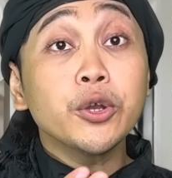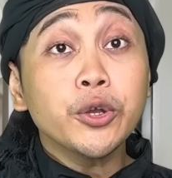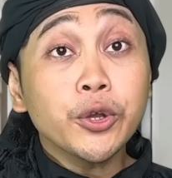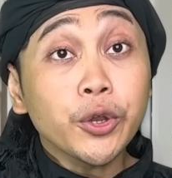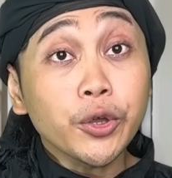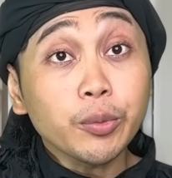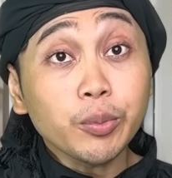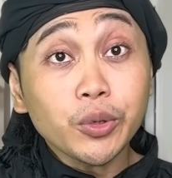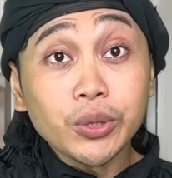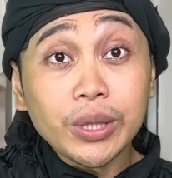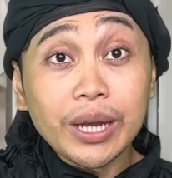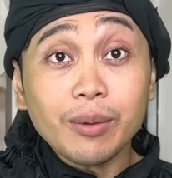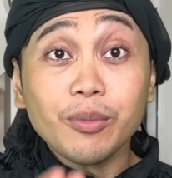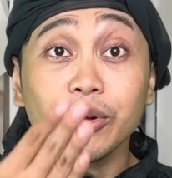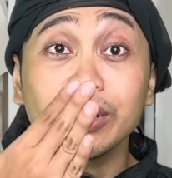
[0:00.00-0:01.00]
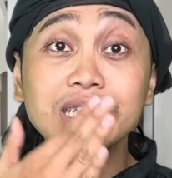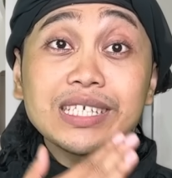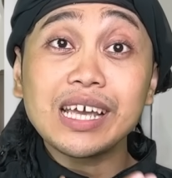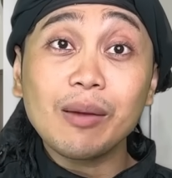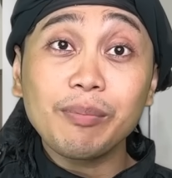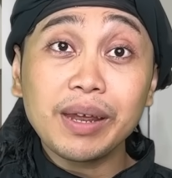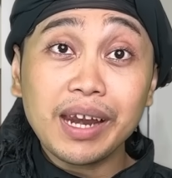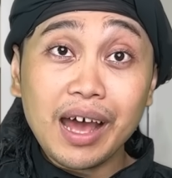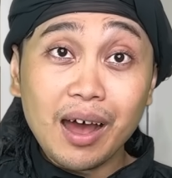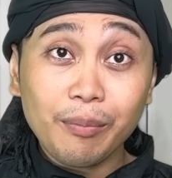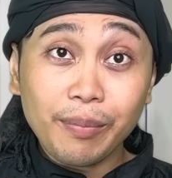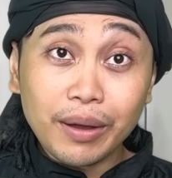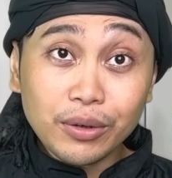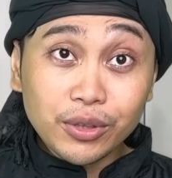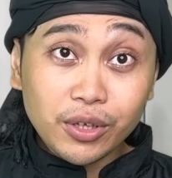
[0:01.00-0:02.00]
Non Putri mau disiapin
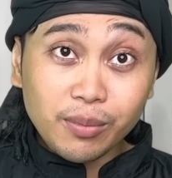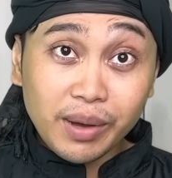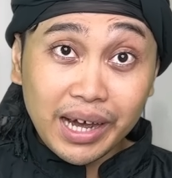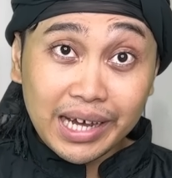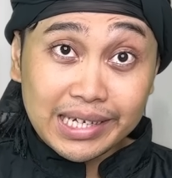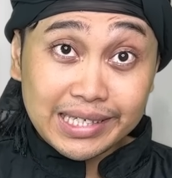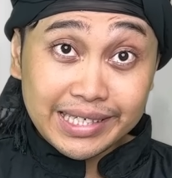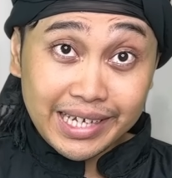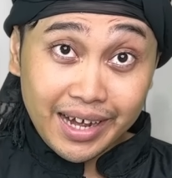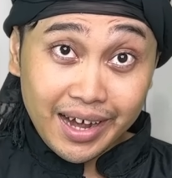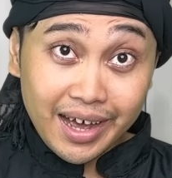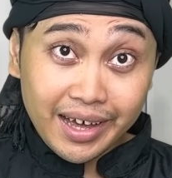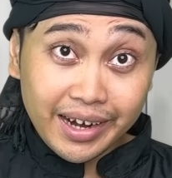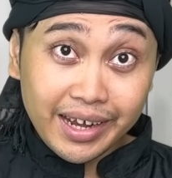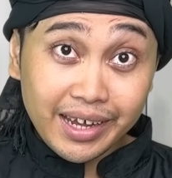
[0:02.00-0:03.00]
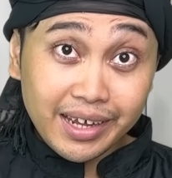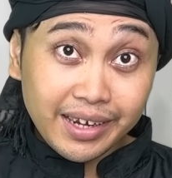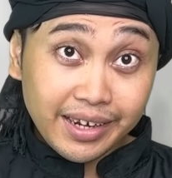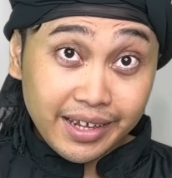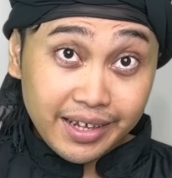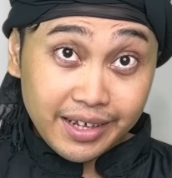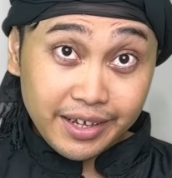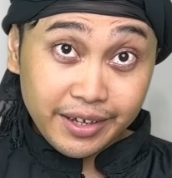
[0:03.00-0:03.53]
apa untuk makan siang hari ini?